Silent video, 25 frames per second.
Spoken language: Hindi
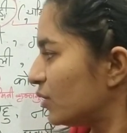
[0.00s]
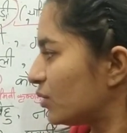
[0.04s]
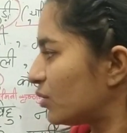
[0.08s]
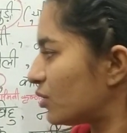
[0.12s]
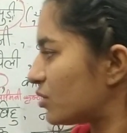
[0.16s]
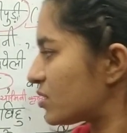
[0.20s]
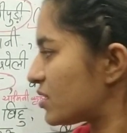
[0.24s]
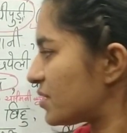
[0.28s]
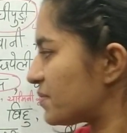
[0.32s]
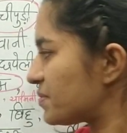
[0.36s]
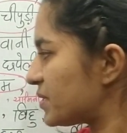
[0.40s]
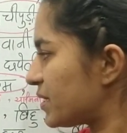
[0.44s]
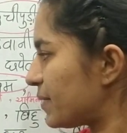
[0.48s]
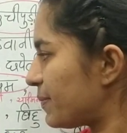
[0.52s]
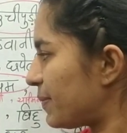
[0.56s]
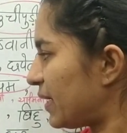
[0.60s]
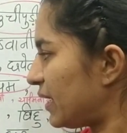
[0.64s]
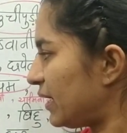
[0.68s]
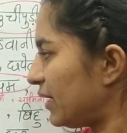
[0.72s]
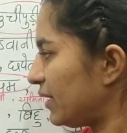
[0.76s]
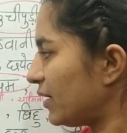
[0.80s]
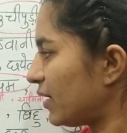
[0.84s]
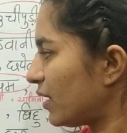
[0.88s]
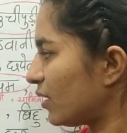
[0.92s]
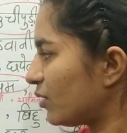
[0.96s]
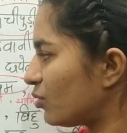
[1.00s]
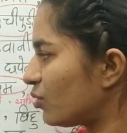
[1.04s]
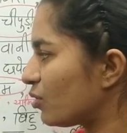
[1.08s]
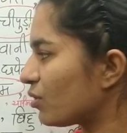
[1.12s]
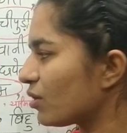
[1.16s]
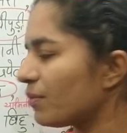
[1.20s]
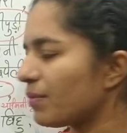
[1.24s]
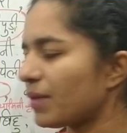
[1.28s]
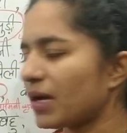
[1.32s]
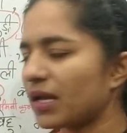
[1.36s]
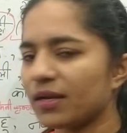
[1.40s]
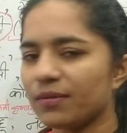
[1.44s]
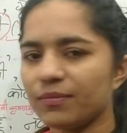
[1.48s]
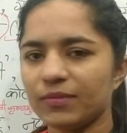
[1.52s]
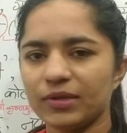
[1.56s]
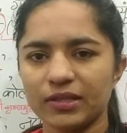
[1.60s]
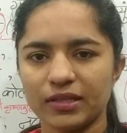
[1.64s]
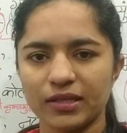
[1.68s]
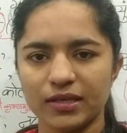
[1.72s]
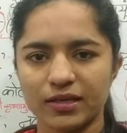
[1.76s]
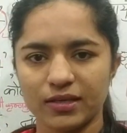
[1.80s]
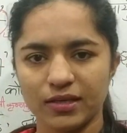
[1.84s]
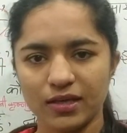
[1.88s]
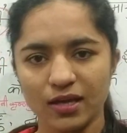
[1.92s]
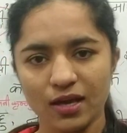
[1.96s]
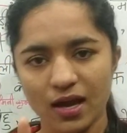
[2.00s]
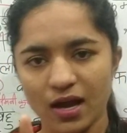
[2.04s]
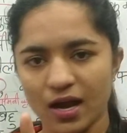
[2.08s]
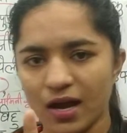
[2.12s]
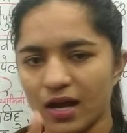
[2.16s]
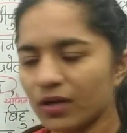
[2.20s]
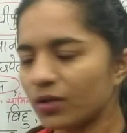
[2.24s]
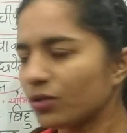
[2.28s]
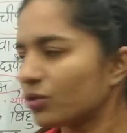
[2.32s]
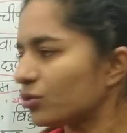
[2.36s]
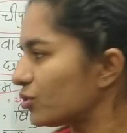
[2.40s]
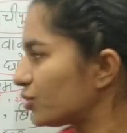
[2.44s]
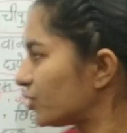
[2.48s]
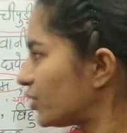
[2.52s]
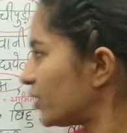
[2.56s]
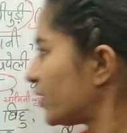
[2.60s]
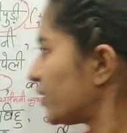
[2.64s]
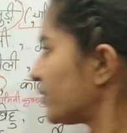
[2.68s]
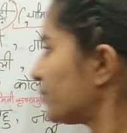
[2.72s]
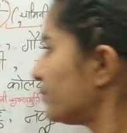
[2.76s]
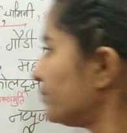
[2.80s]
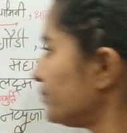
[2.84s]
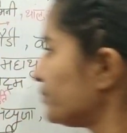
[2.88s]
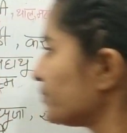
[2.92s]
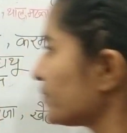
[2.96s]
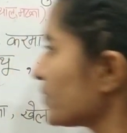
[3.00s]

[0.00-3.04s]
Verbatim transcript: तो सबसे पहले इन आठों के बारे में देखिए आठ होते हैं